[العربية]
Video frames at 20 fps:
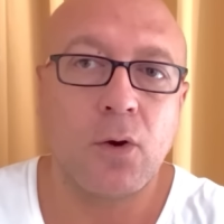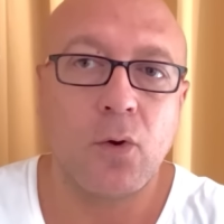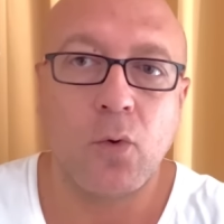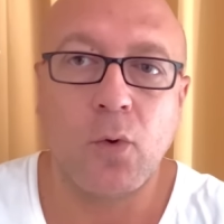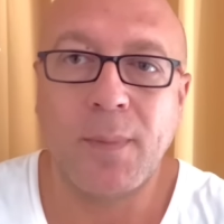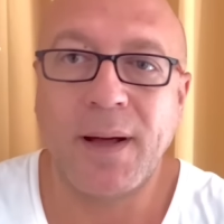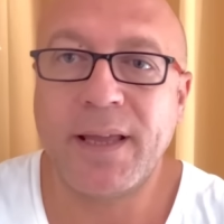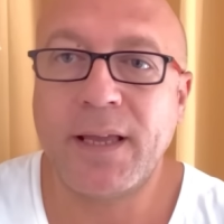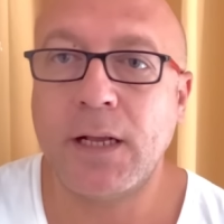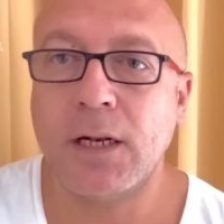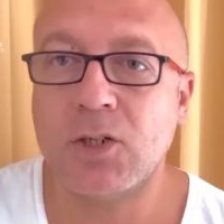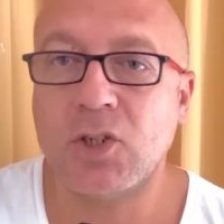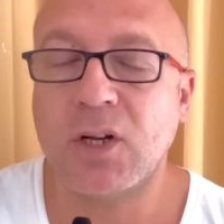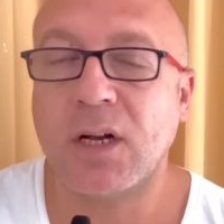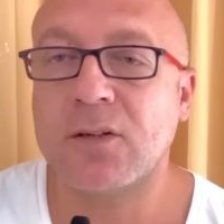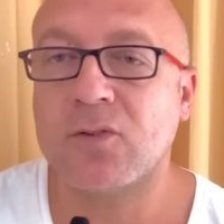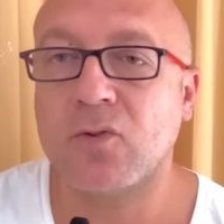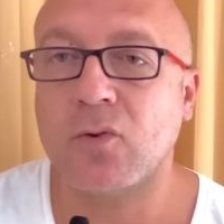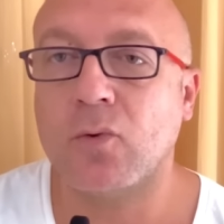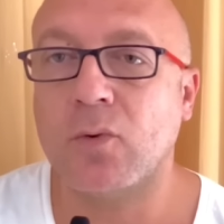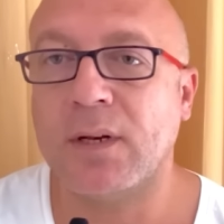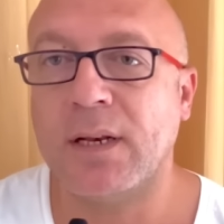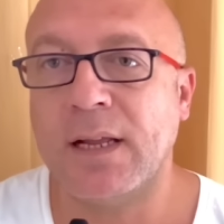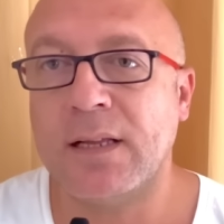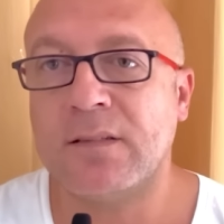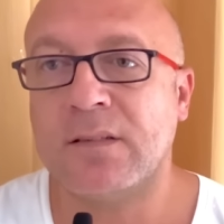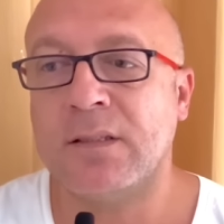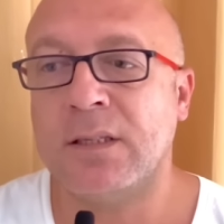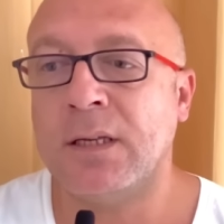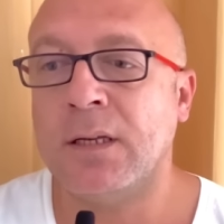ومايكل جاكسون
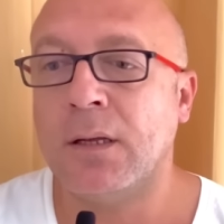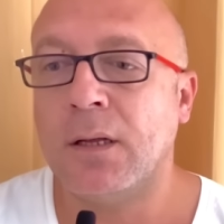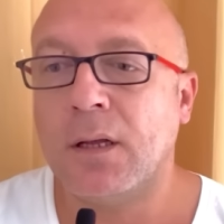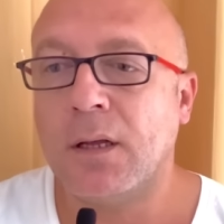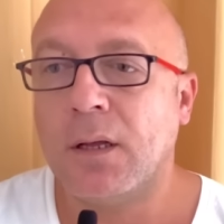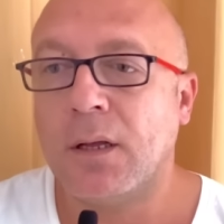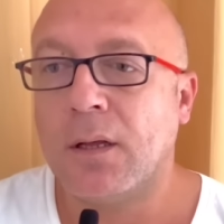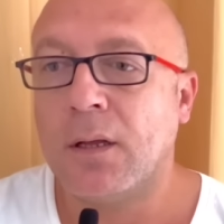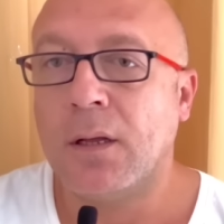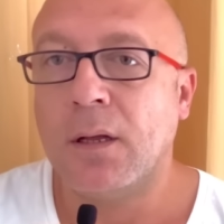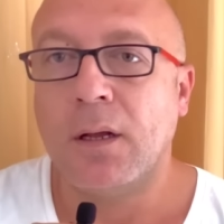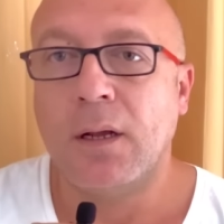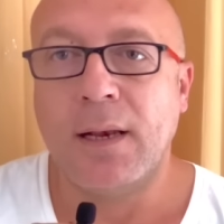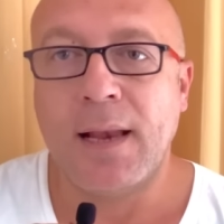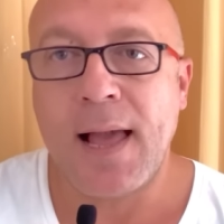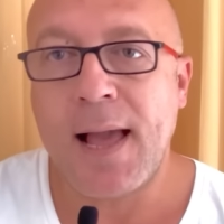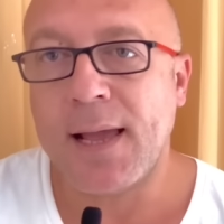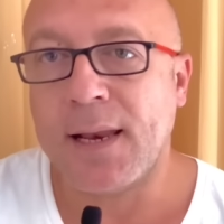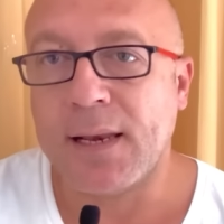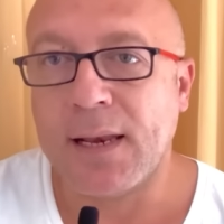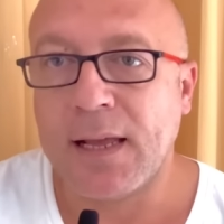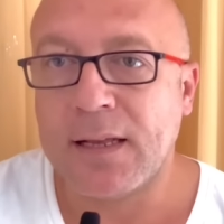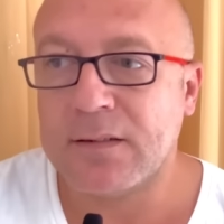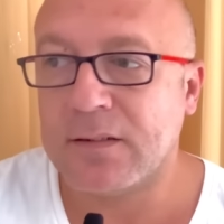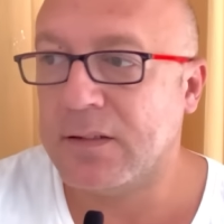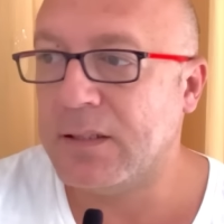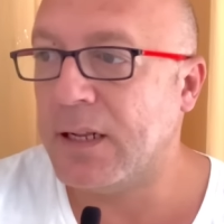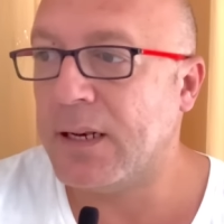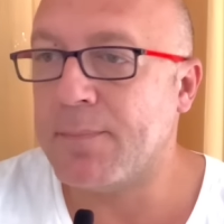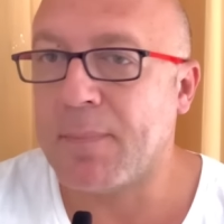والناس دي لا الناس
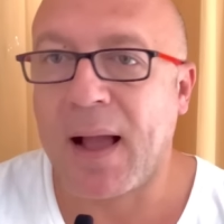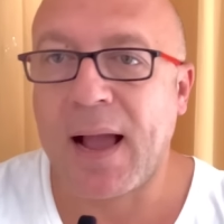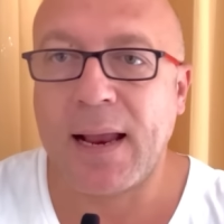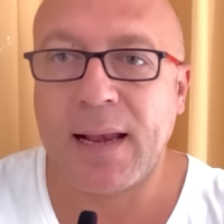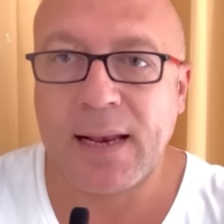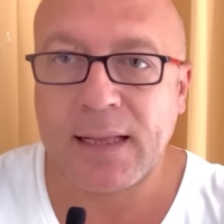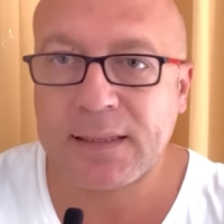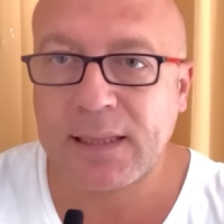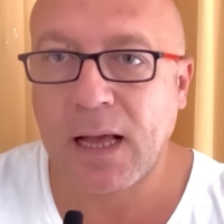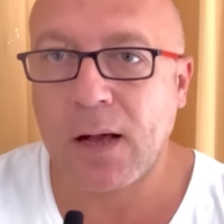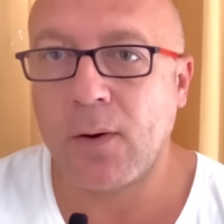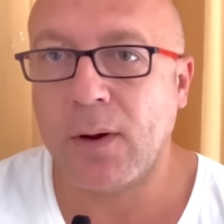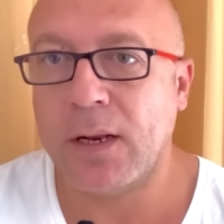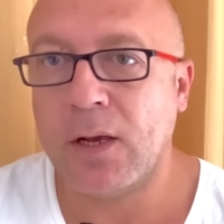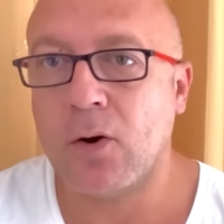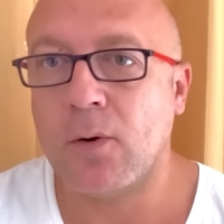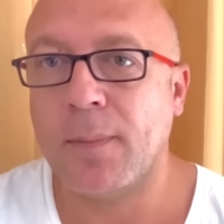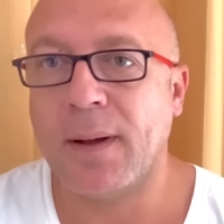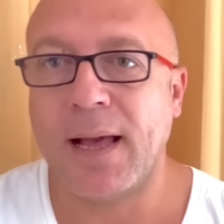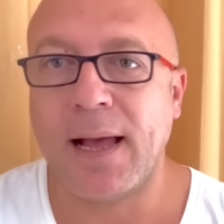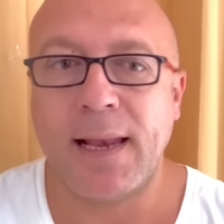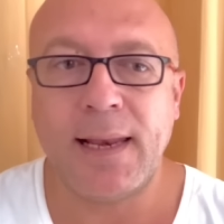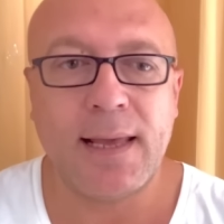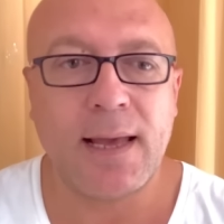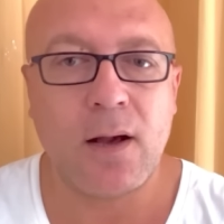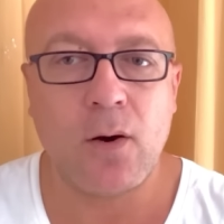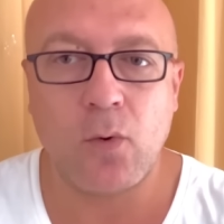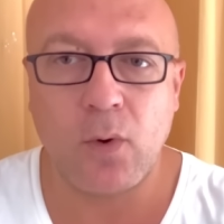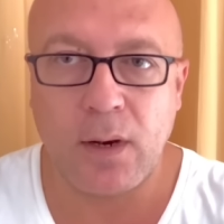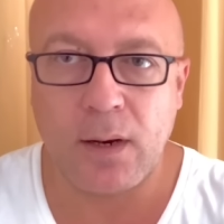دي المحلات حواليهم
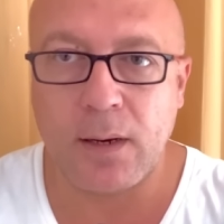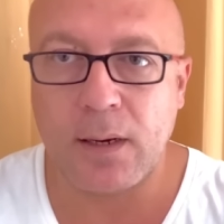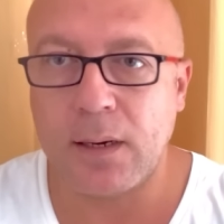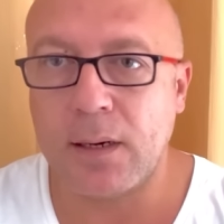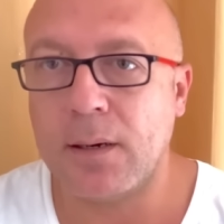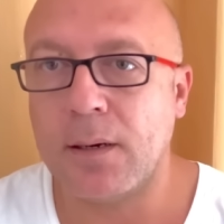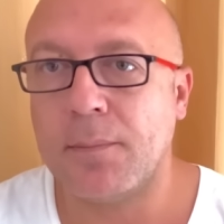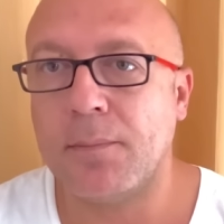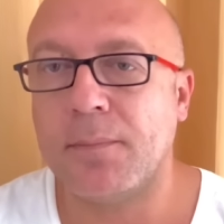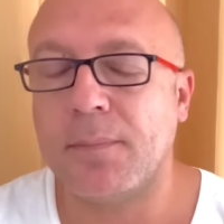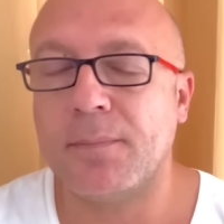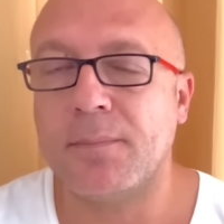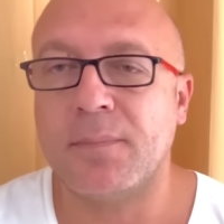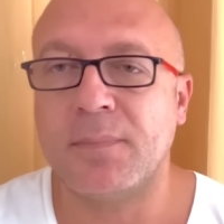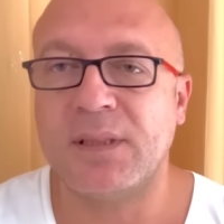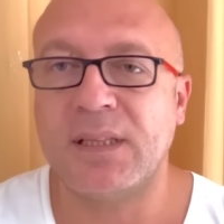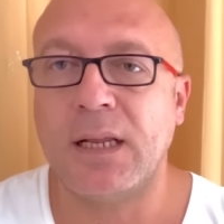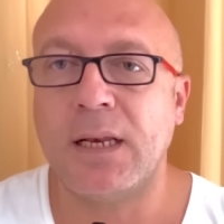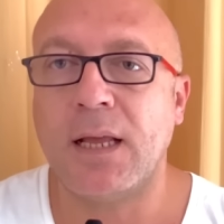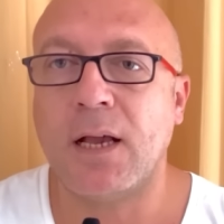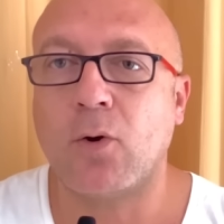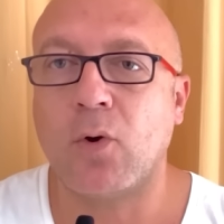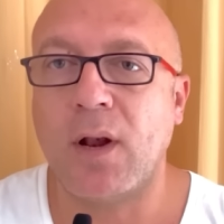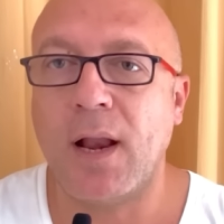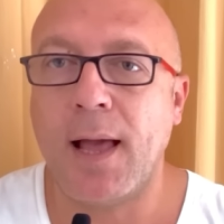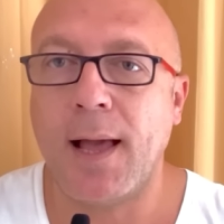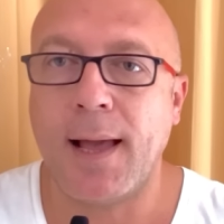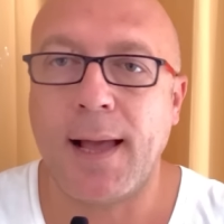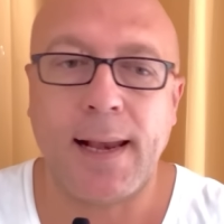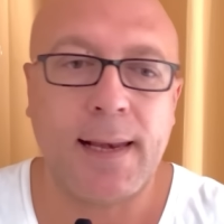غاليه والدنيا
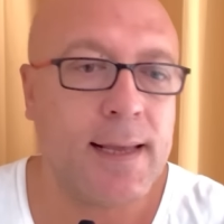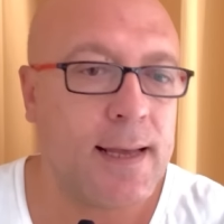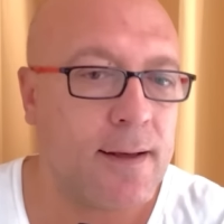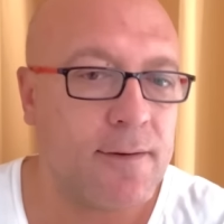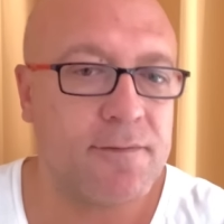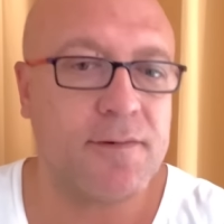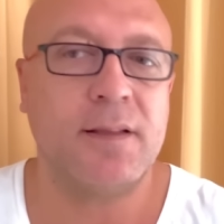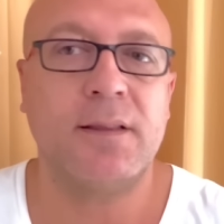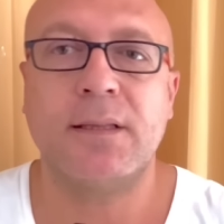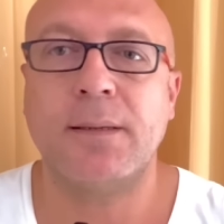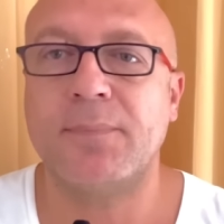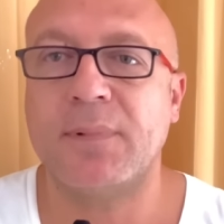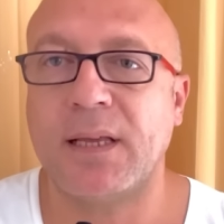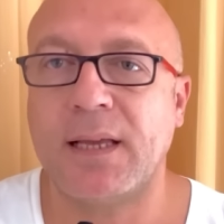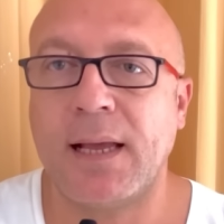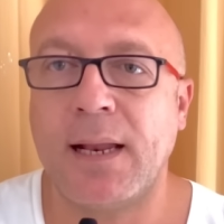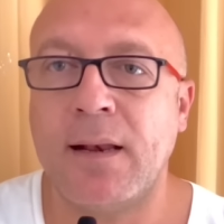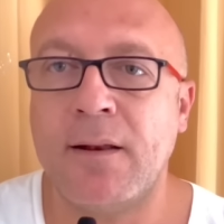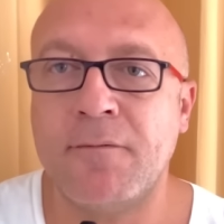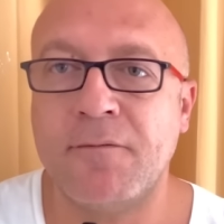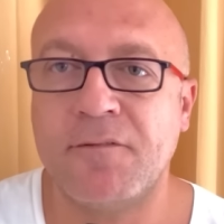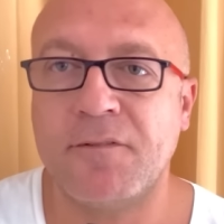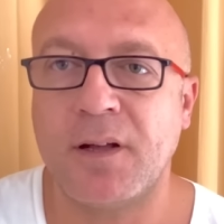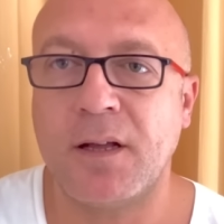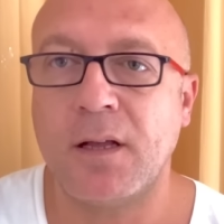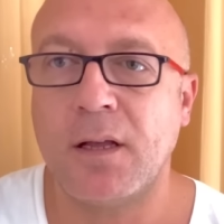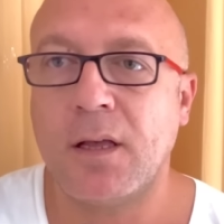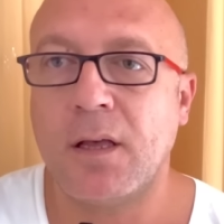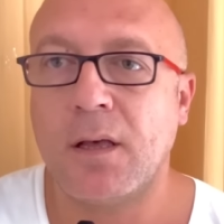كلها غاليه فانت بتتكلم في